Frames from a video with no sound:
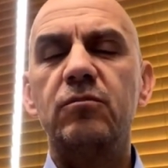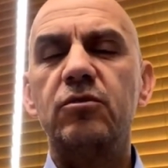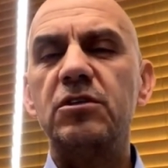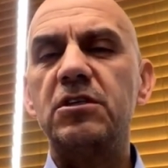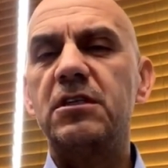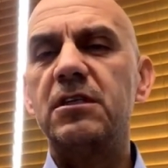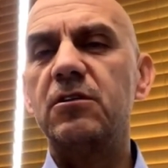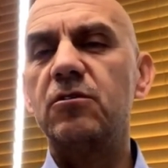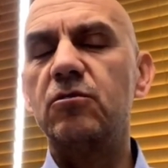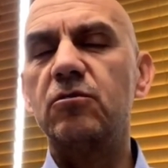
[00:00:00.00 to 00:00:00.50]

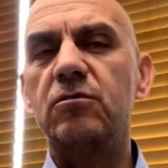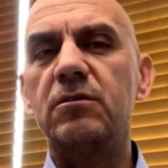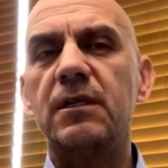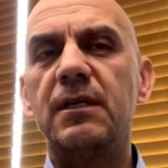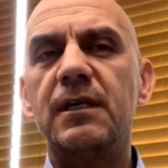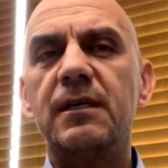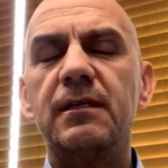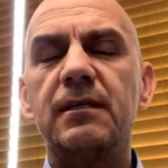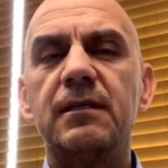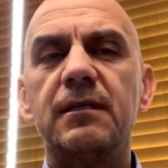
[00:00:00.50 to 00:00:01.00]
Bu iki
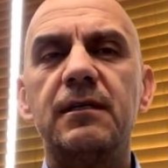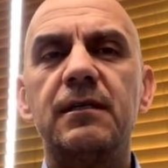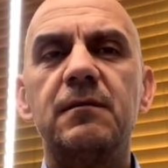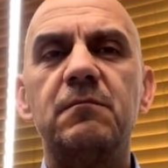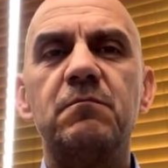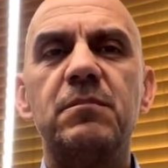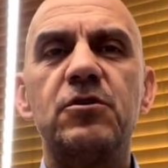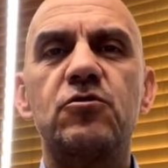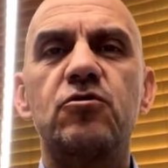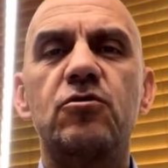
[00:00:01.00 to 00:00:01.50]
günde
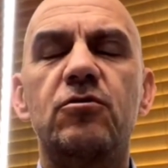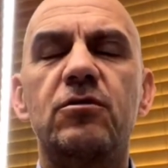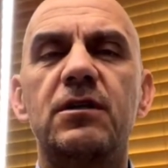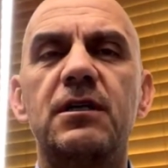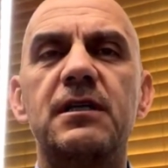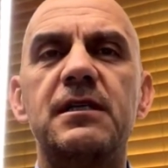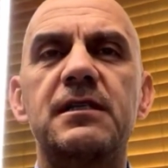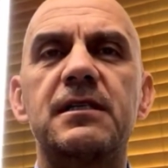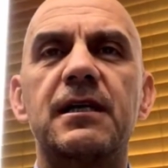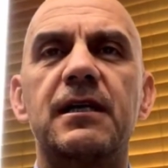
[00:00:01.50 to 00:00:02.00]
birçok
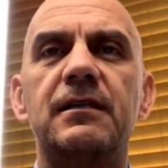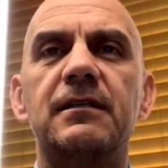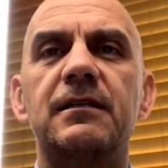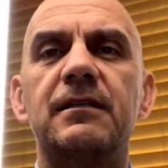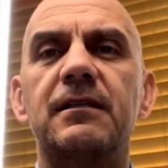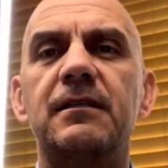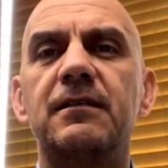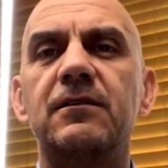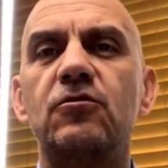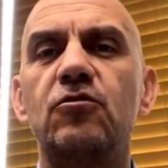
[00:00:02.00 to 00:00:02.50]

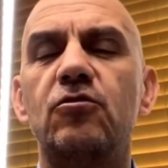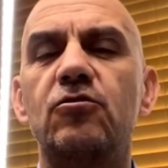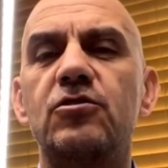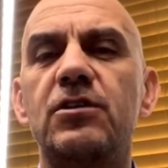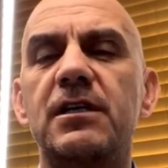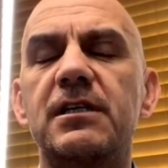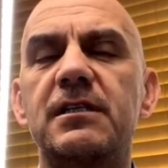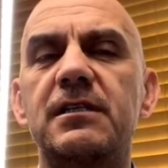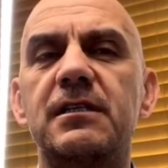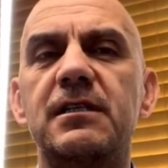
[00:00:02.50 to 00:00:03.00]
insan
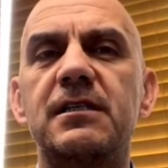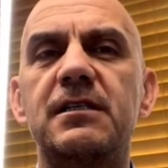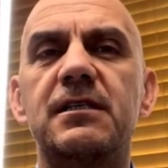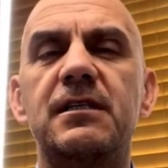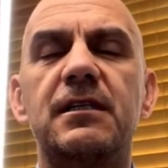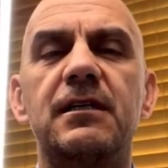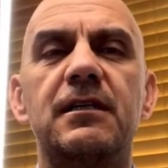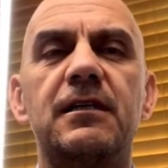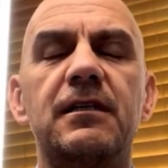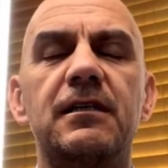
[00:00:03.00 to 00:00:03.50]

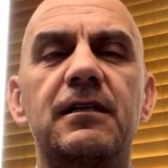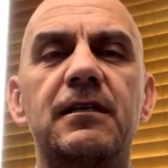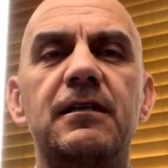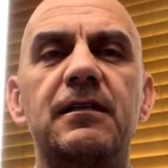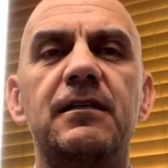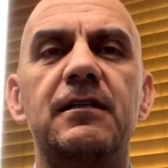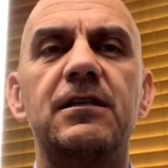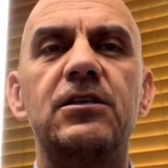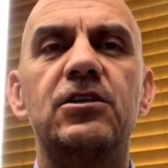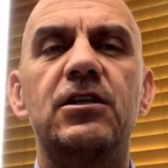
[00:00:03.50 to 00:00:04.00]
göreceksiniz
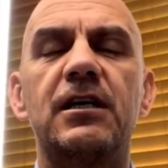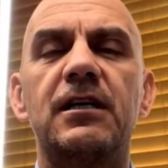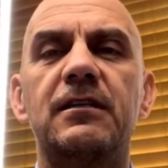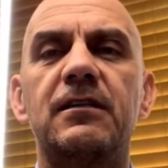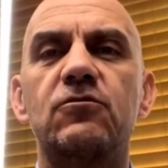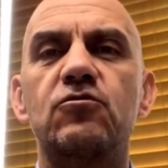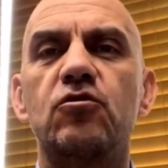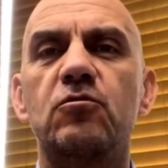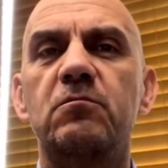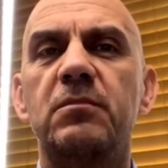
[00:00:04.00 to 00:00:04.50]
e, iş
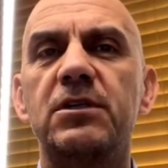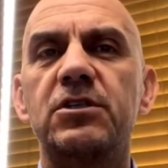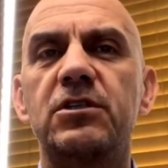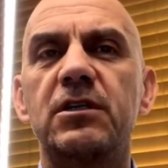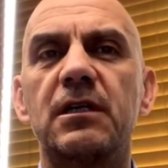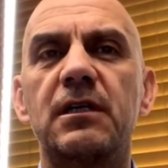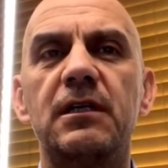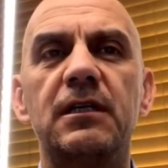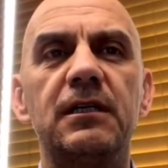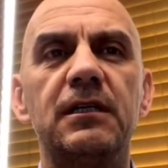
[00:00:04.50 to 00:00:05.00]
hayata çok
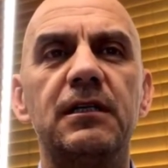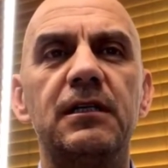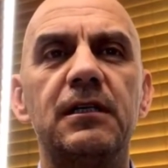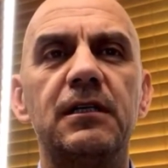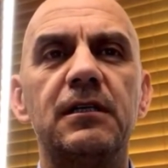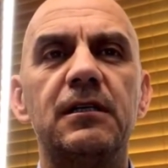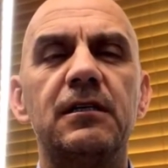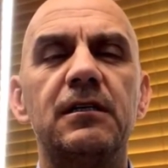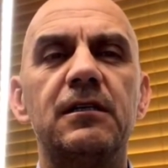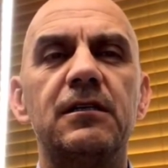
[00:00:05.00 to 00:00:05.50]
başarılı.
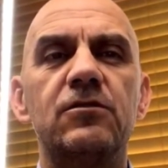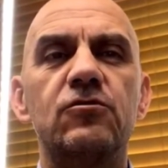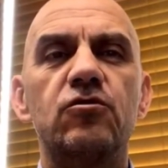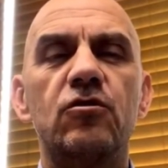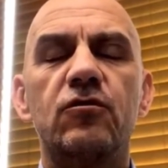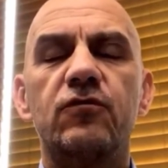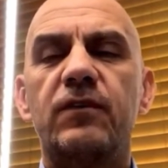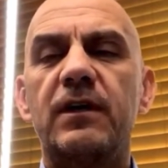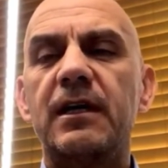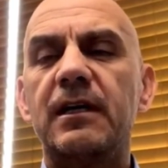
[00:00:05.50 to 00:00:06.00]

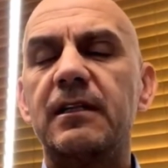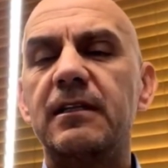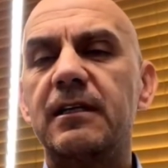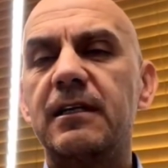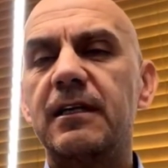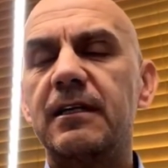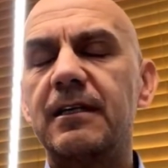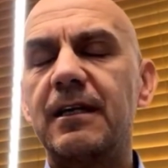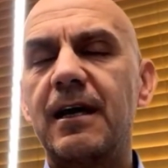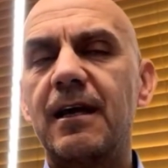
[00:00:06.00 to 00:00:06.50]
Çok
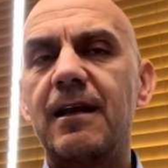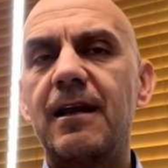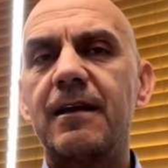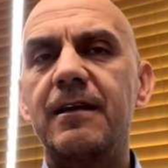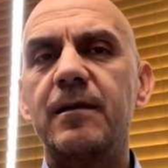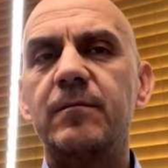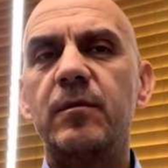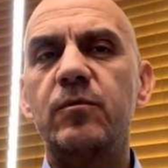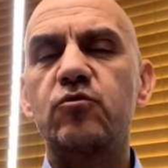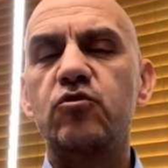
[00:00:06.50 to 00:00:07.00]
farklı
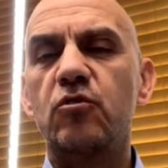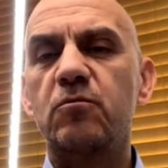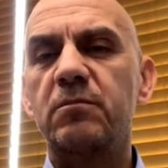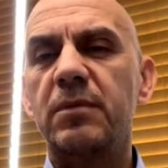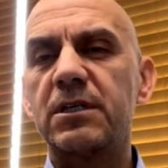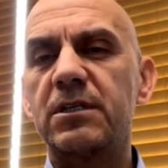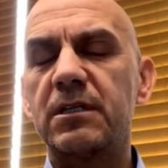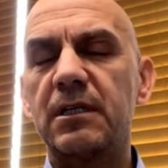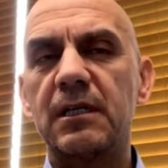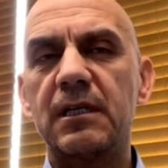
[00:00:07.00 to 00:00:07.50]
kariyerler yapıp
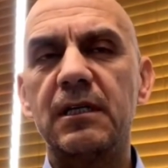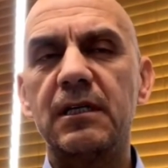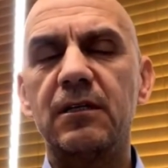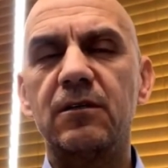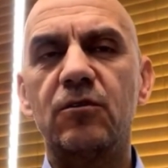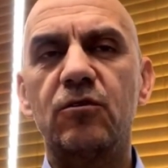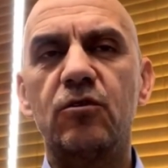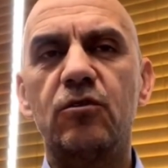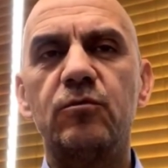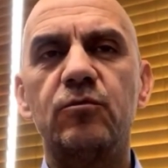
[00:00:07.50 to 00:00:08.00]
çok
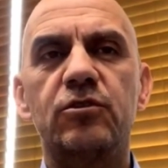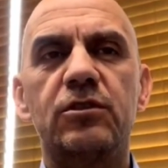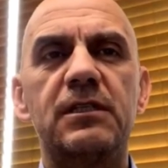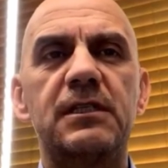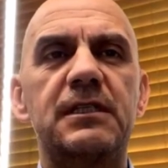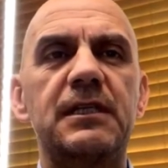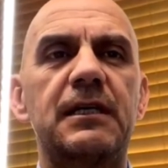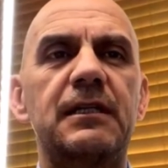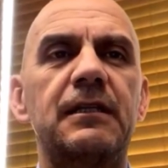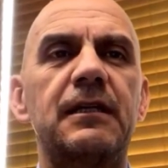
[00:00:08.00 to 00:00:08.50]
başarılı olmuş
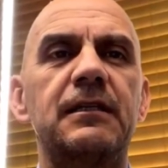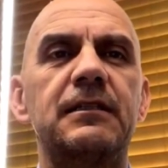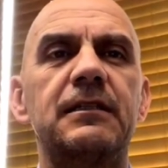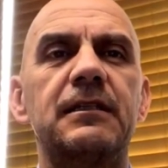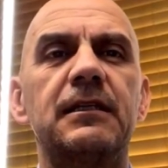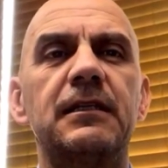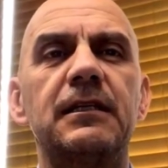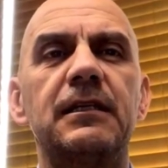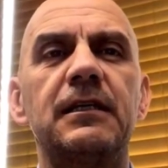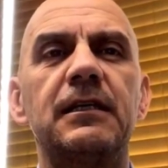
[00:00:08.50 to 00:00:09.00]

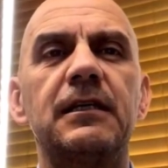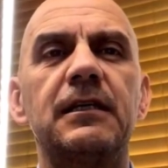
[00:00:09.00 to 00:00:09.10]
insanlar.